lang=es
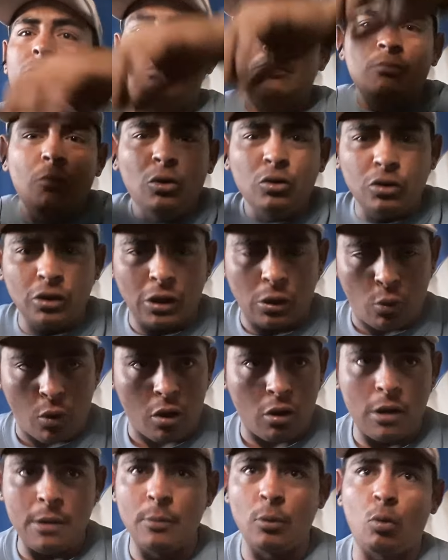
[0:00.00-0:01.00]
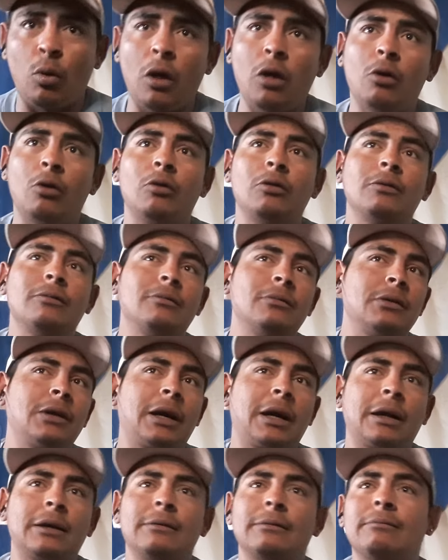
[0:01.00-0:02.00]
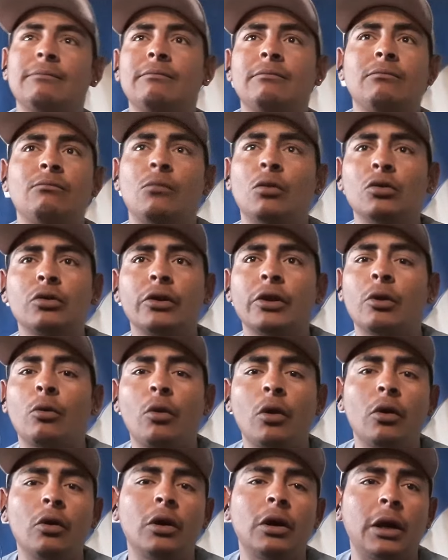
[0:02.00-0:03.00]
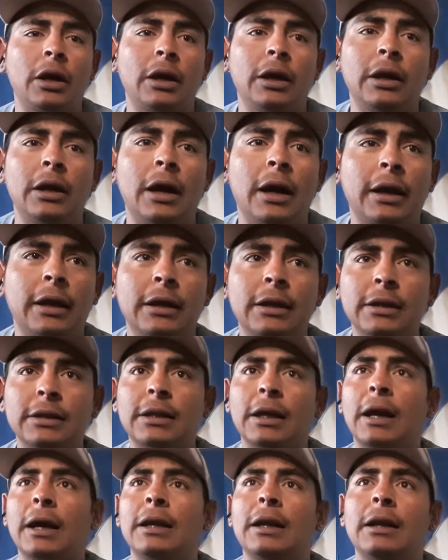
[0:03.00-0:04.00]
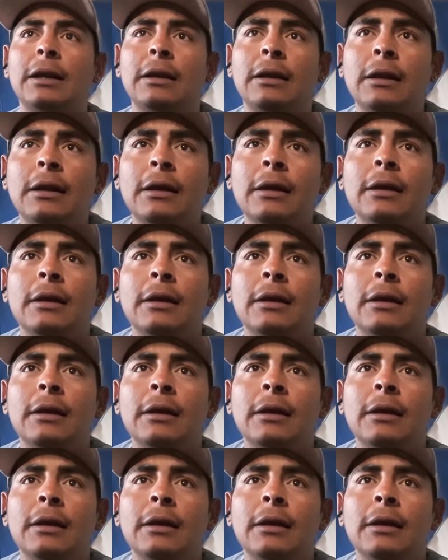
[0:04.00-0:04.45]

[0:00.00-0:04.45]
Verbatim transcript: un montón de juegos, hemos jugado un montón de juegos eh, aquí en este canal.